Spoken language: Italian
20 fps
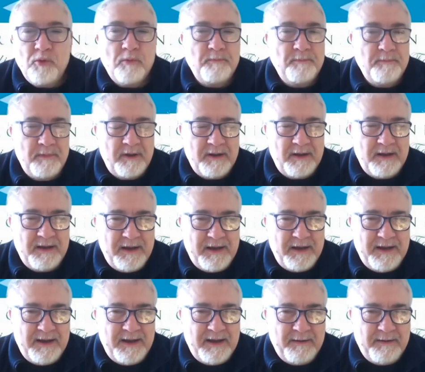più,
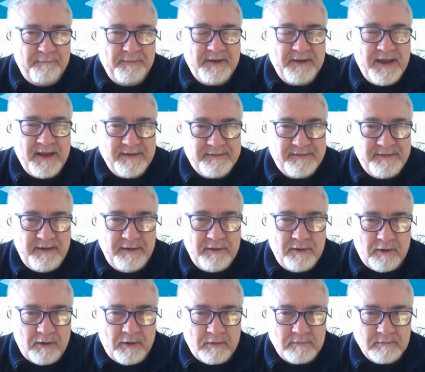eh,
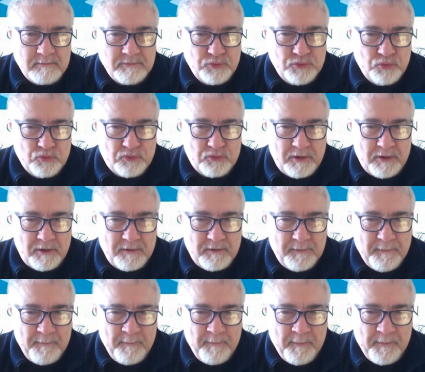Gliesino, giusto?
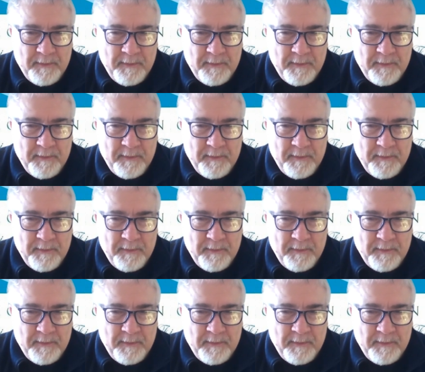